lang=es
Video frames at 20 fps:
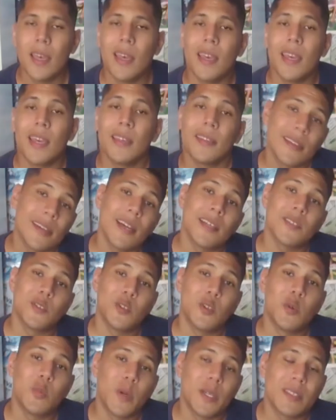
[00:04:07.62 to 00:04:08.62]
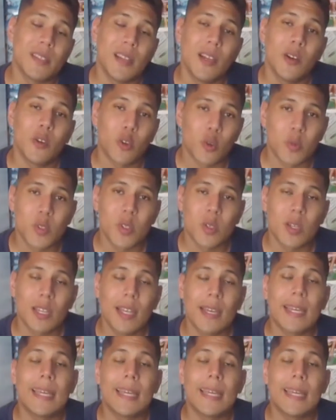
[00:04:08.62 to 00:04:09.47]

Este caso nos muestra la corrupción a la que